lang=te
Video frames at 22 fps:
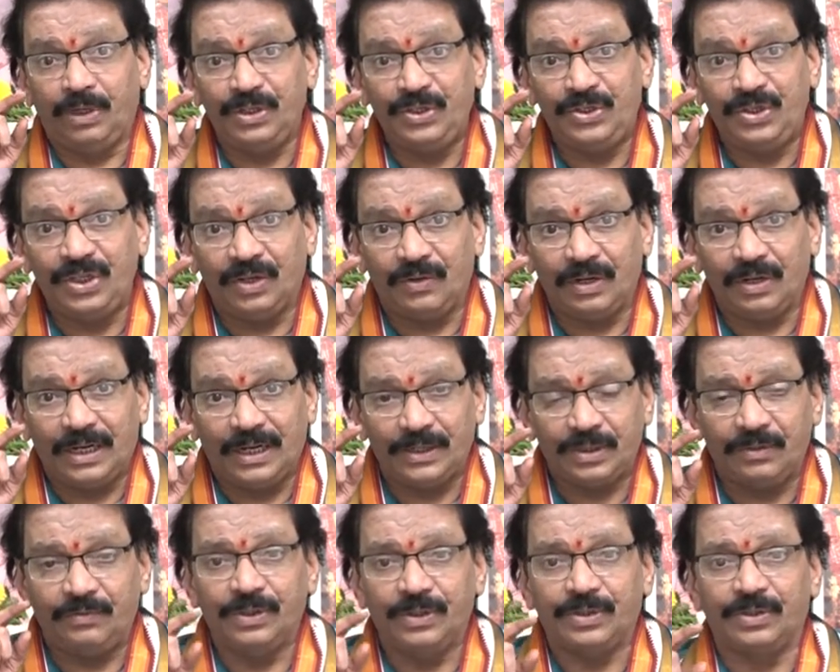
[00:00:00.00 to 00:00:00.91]
మంచి
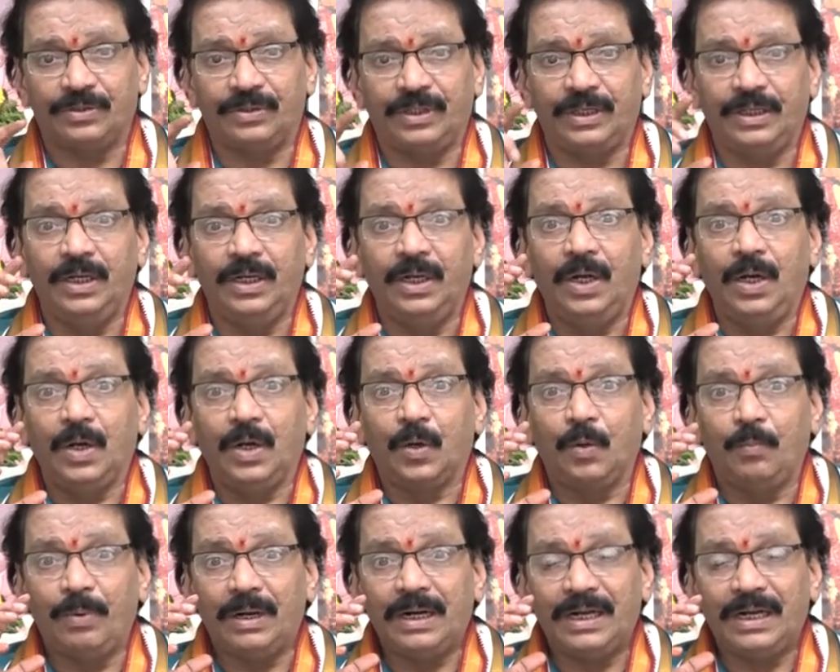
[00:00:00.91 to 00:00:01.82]
అవకాశం వస్తుంది
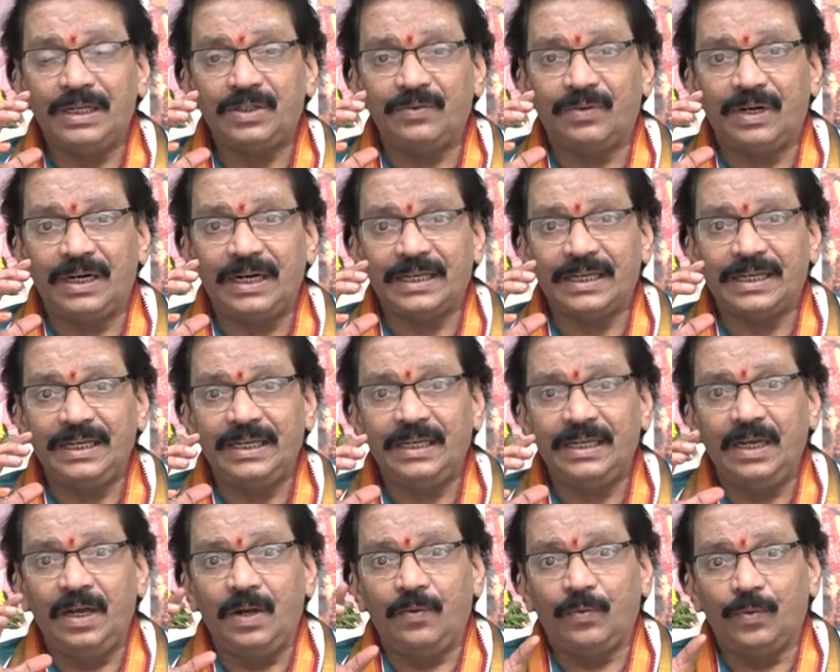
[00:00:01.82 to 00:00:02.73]
కుంభరాశి వాళ్ళకి
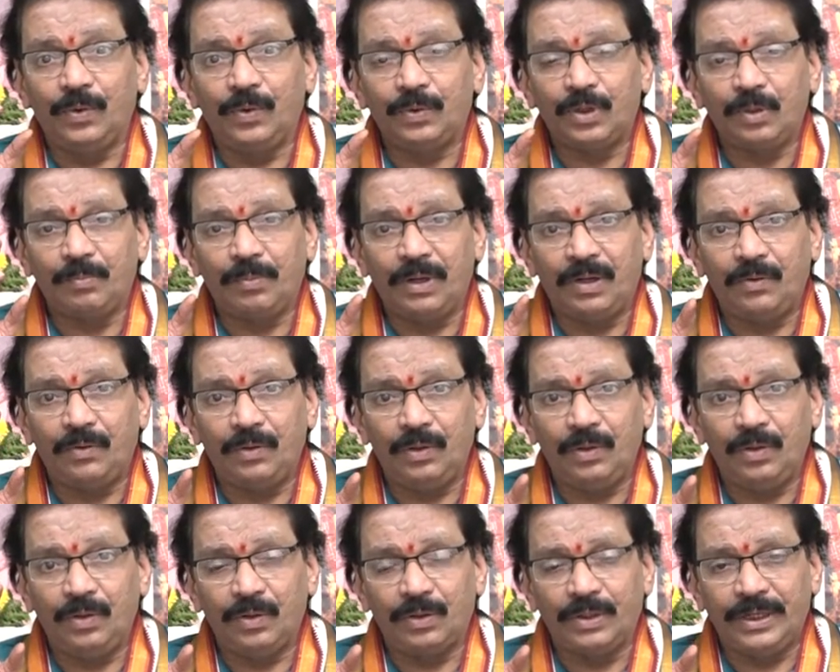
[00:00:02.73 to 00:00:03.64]
పూర్త
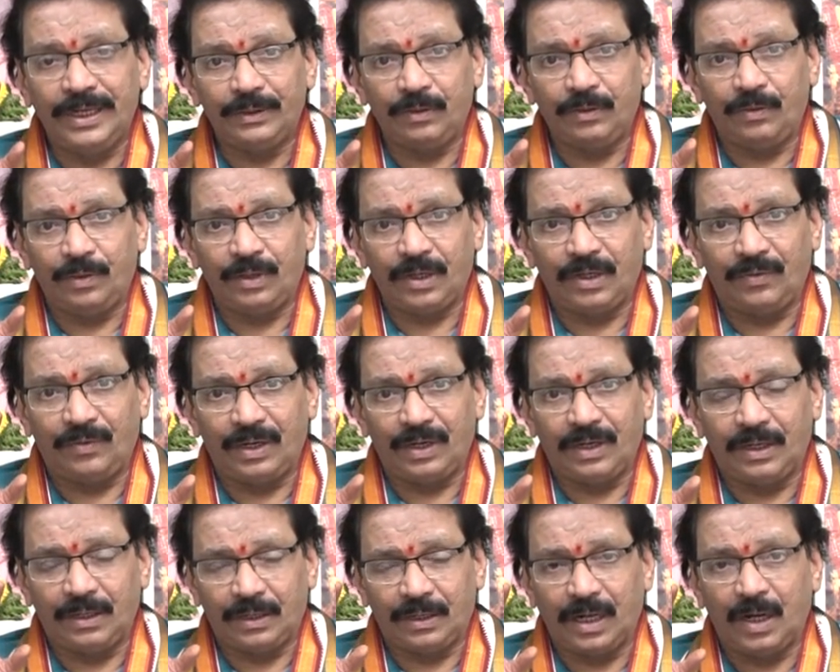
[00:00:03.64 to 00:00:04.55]
భావంలో కేతు ఉండడం
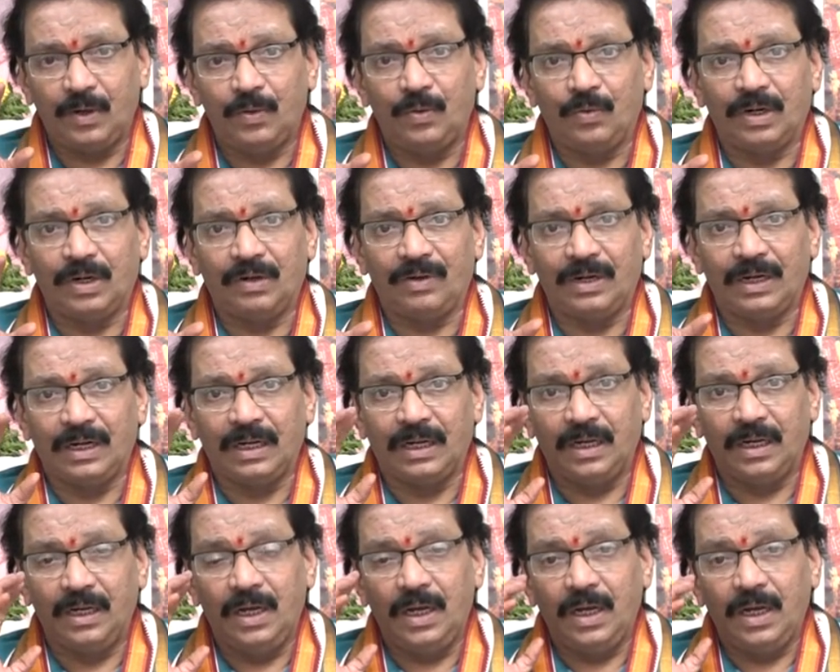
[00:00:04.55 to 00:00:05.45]
వలన రాహు ఉండడం వలన
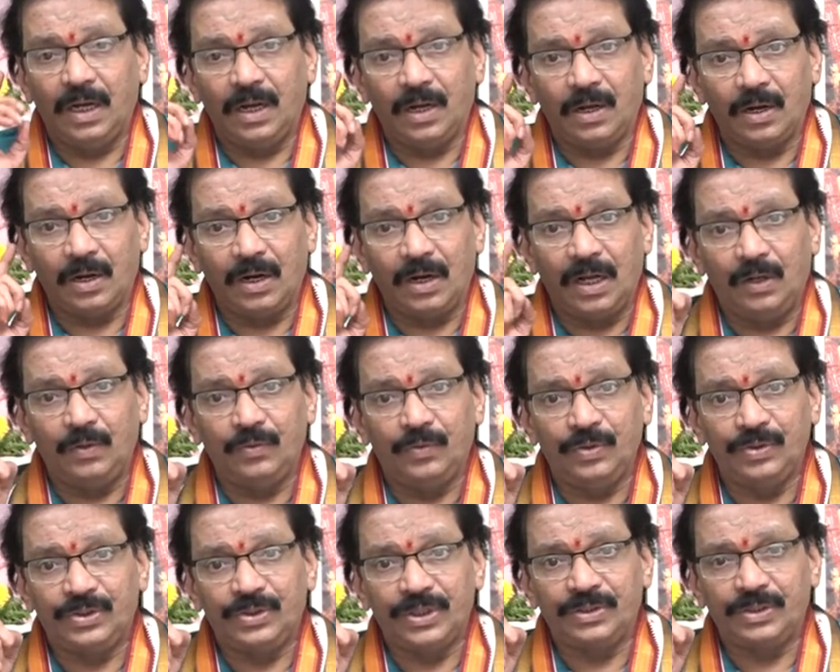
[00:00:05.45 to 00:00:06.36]
రాహు
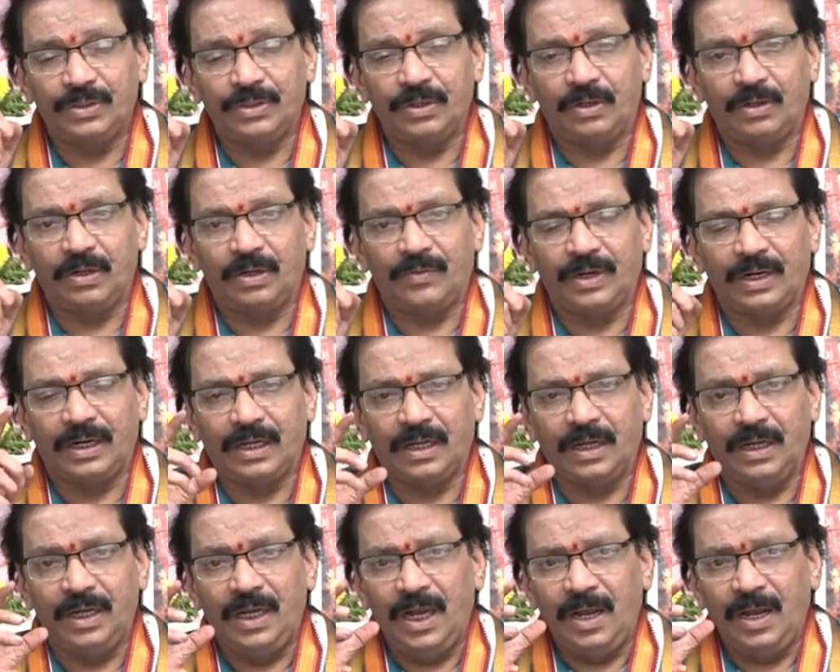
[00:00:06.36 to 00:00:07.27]
ఉచ్చ స్థితిలో ఉండడం వలన
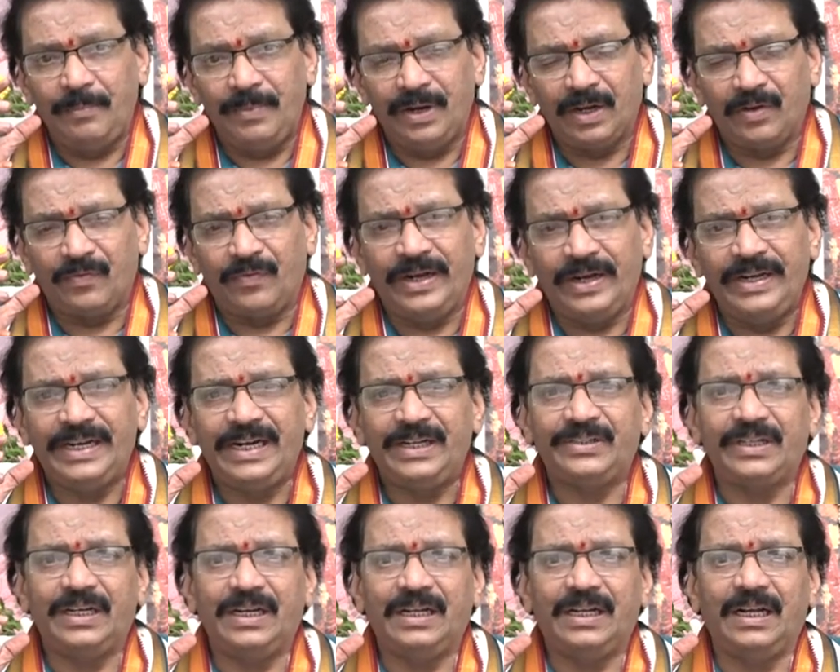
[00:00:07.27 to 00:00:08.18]
మీకు
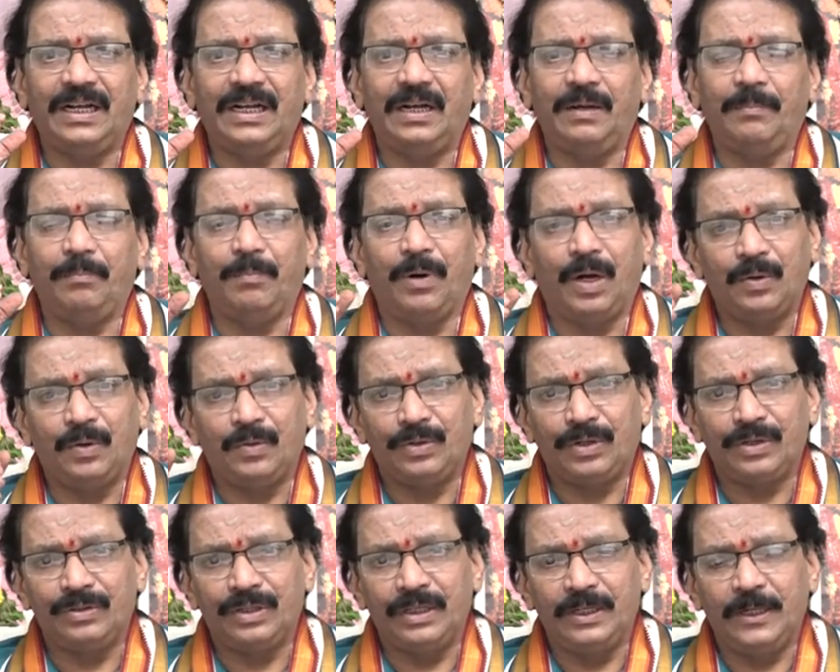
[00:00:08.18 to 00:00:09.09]
ఫైనాన్షియల్గా
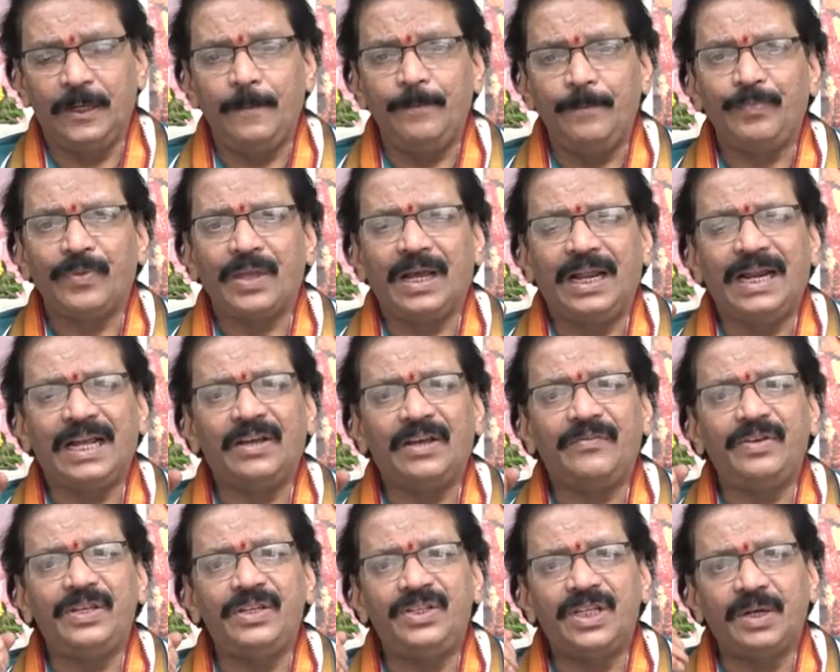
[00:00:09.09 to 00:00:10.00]
బాగుంటుంది అలాగే
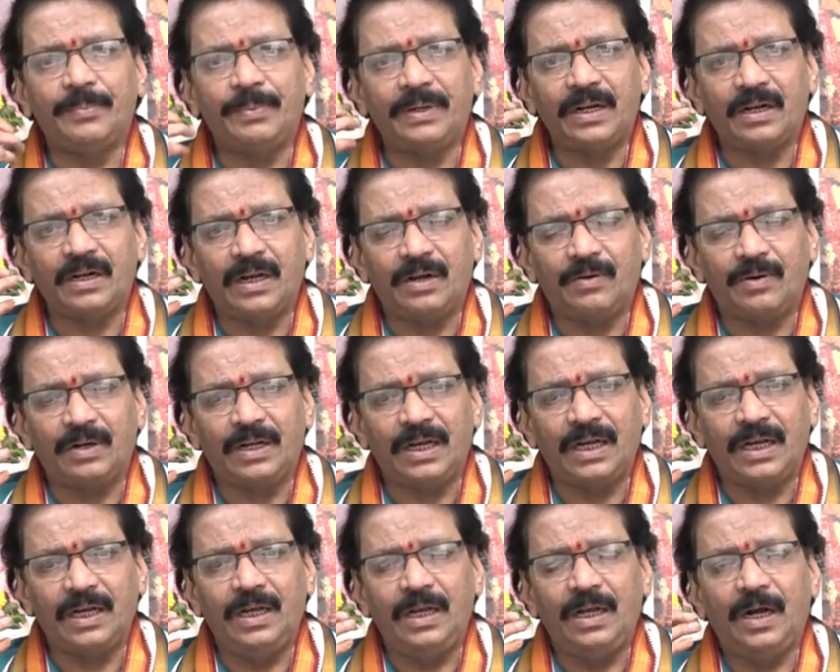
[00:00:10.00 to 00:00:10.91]
విద్యాపరంగా కూడా
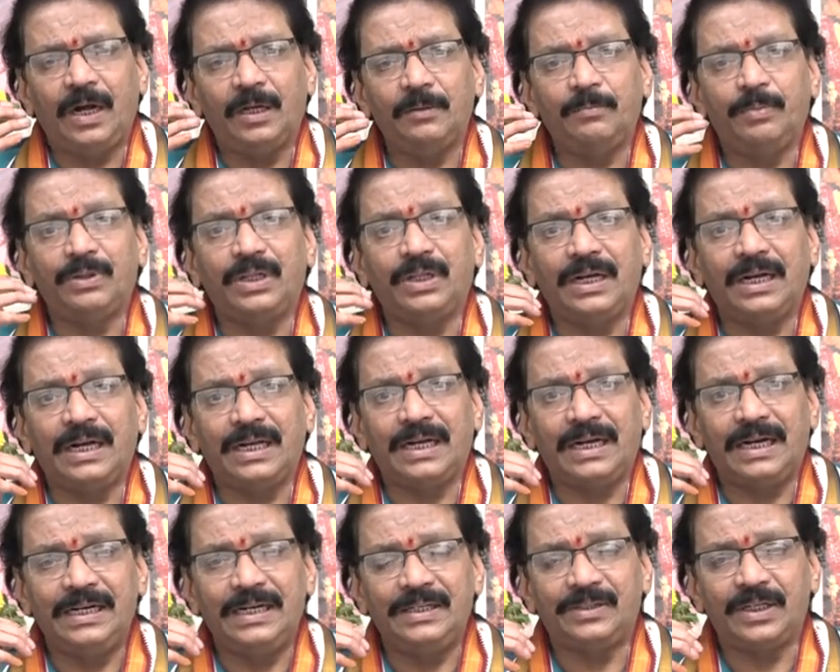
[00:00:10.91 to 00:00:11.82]
అద్భుతంగా
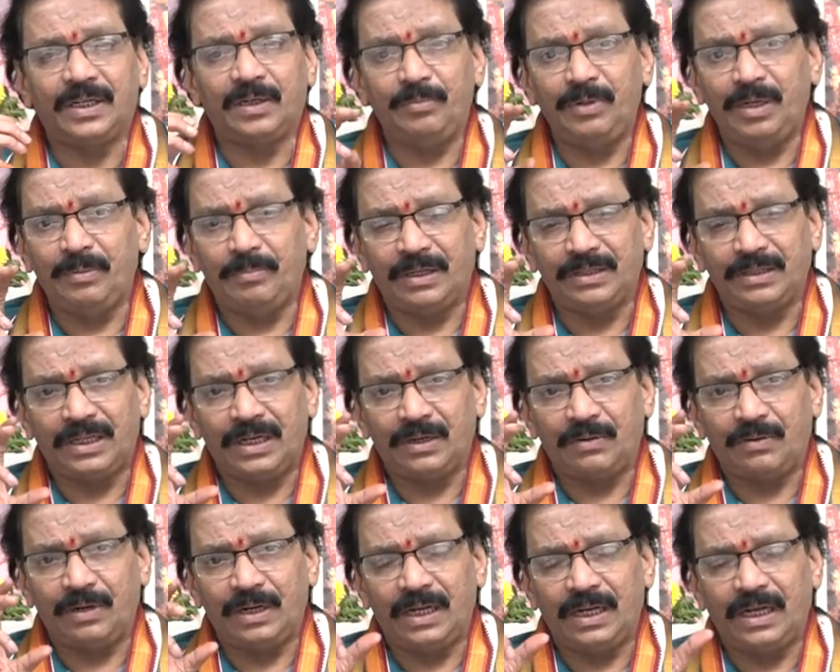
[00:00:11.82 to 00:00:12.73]
రాణిస్తారు మీ
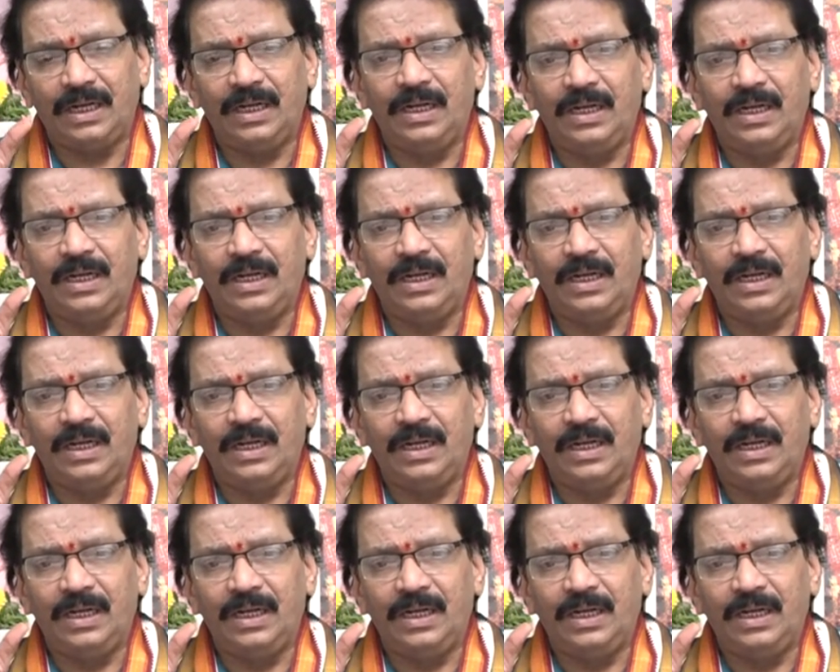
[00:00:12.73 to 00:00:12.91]
మదరకు కూడా